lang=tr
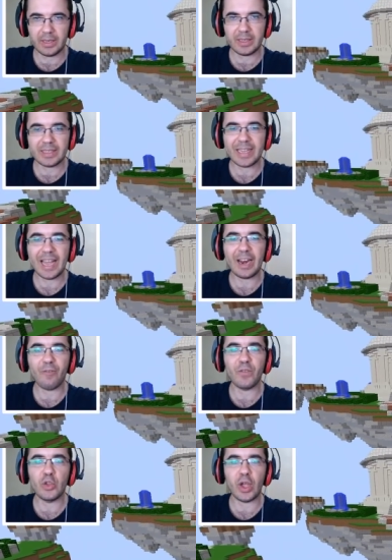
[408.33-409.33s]

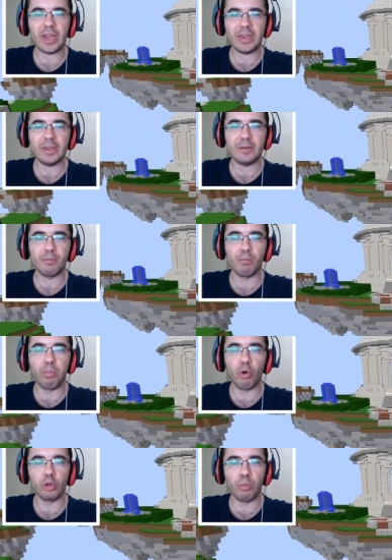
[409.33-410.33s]
Sağlam videolar
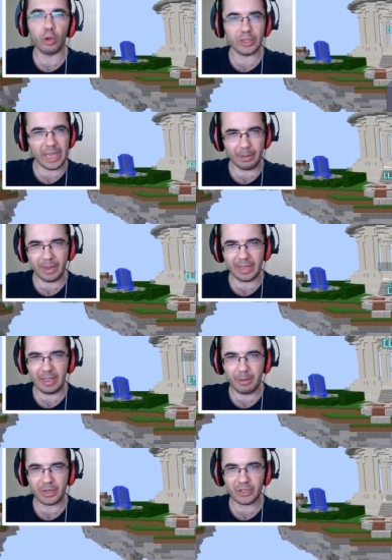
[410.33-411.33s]
bol bol gelmeye
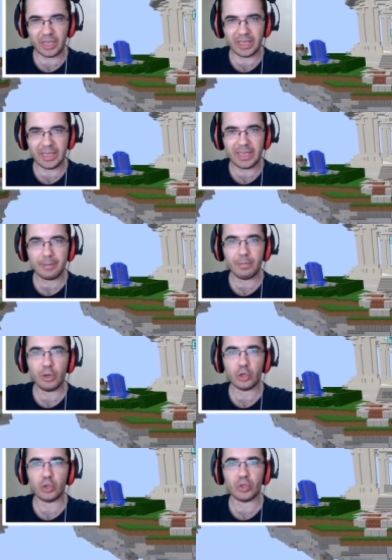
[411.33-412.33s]
devam edecek
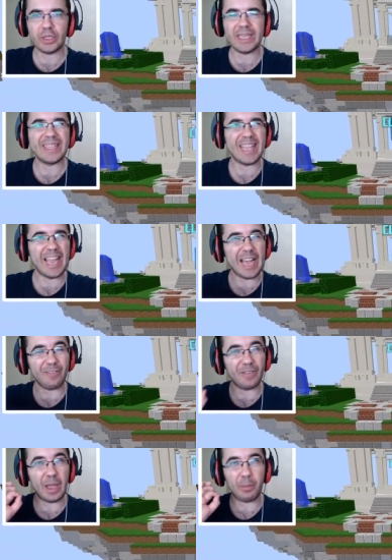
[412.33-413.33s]
biliyorsunuz ki
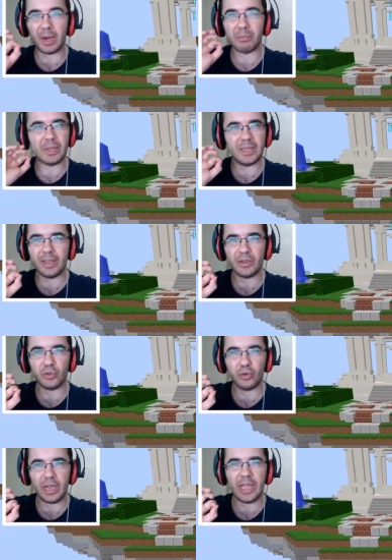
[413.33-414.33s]
telafi yaparım dedikten
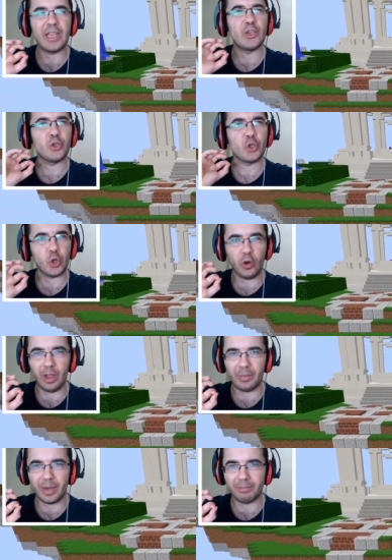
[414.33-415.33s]
sonra show
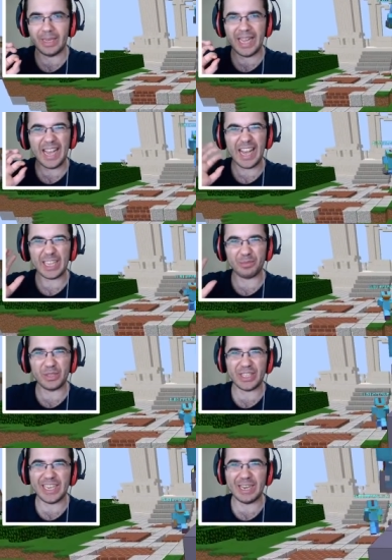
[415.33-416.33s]
yaparım.
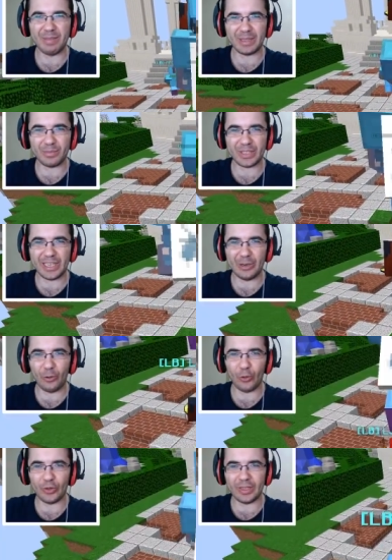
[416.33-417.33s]
60 killi 60 killi
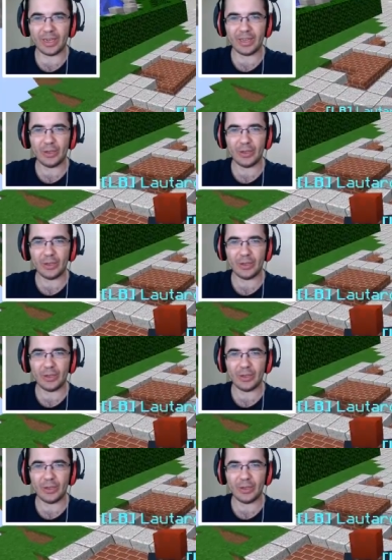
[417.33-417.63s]
oyunlar